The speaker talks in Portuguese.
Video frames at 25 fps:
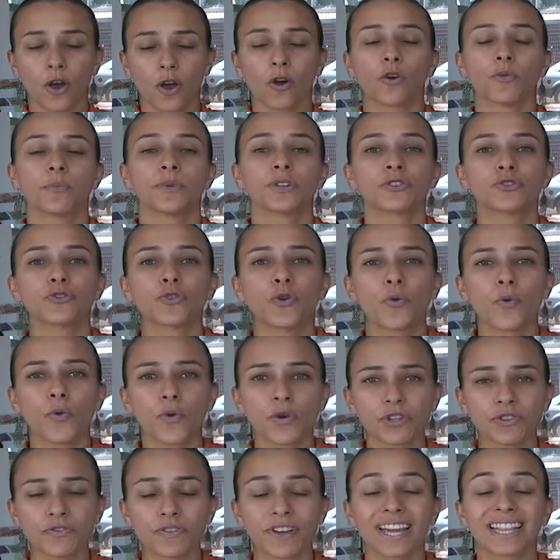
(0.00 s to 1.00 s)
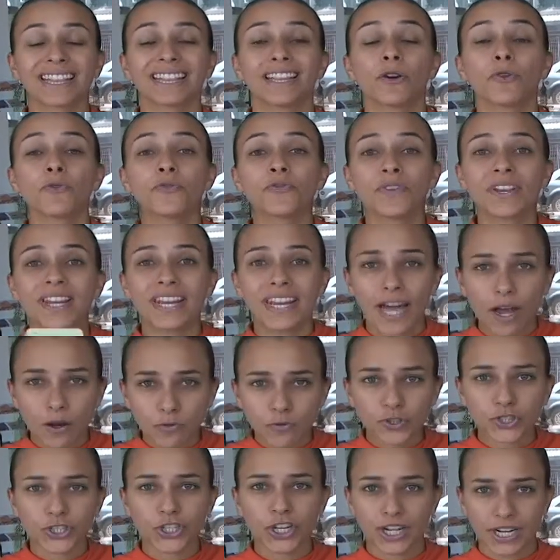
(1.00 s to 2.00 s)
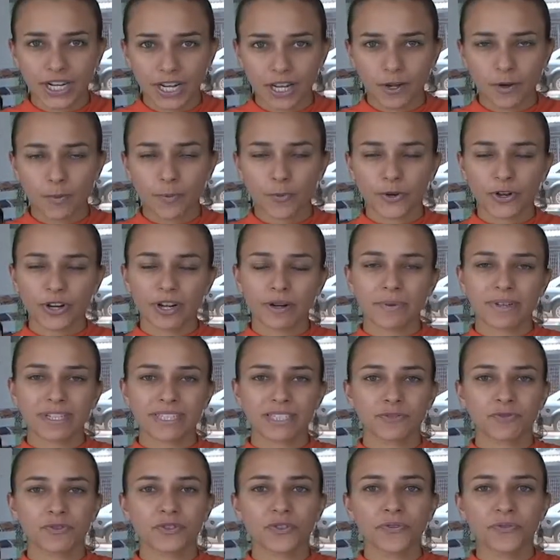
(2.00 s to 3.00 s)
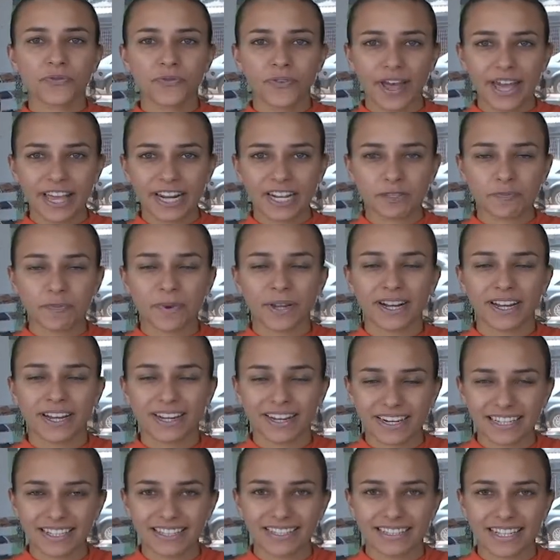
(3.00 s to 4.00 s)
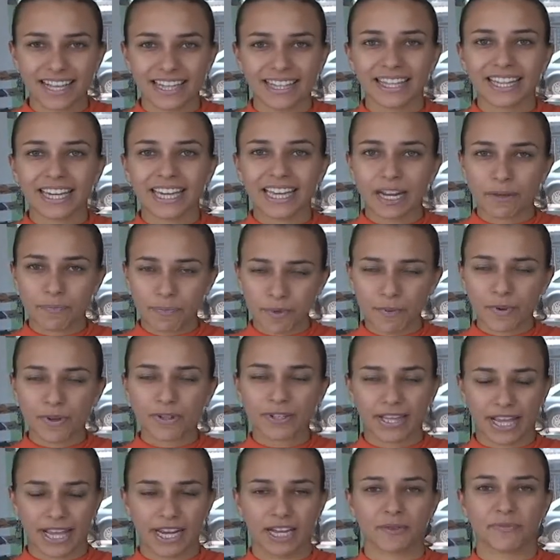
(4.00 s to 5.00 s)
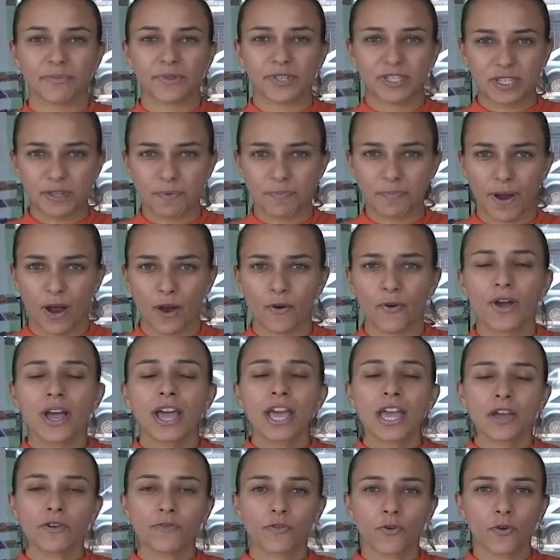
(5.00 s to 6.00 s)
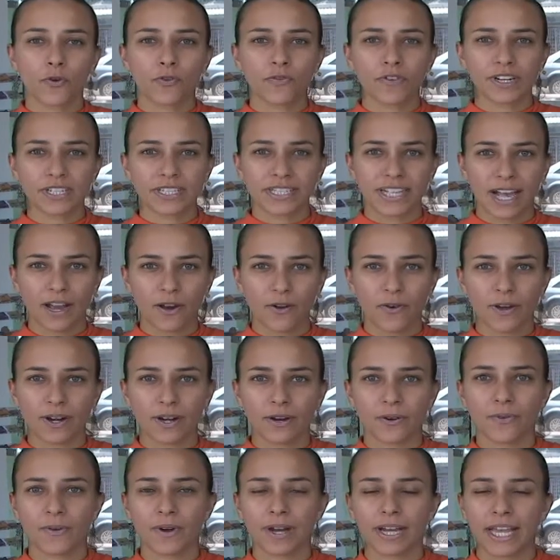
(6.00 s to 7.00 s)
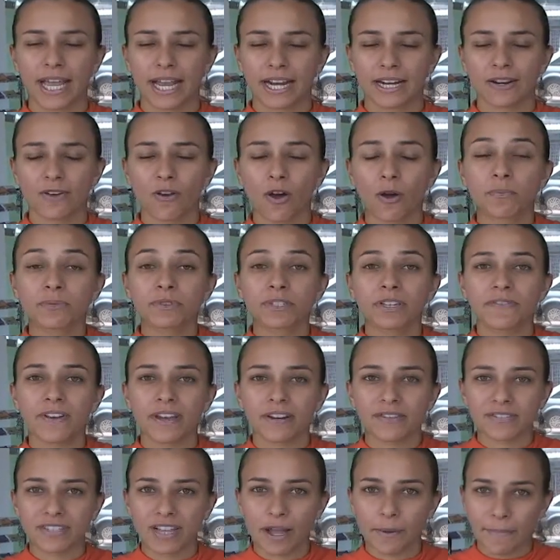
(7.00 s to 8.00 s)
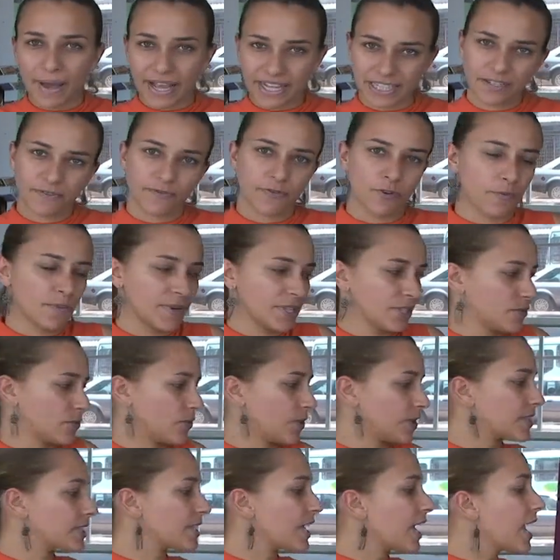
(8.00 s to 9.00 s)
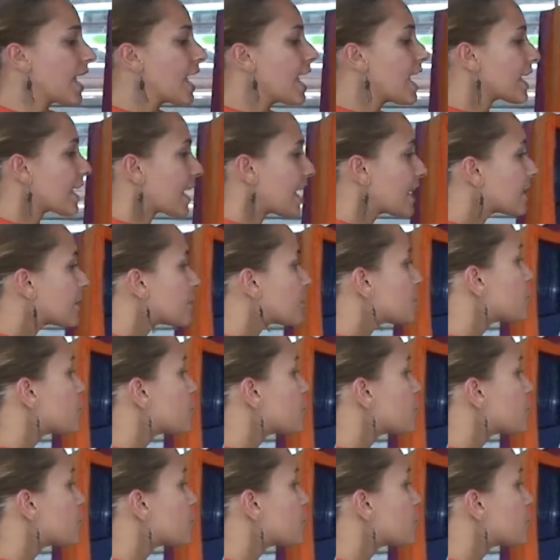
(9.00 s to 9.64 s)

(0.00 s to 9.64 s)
Começou hoje, vai até o final de janeiro, a programação de férias para a criançada aqui na Biblioteca Municipal. Eu vou conversar agora com a Kelly Lopes, que vai nos dar mais informações. Kelly, que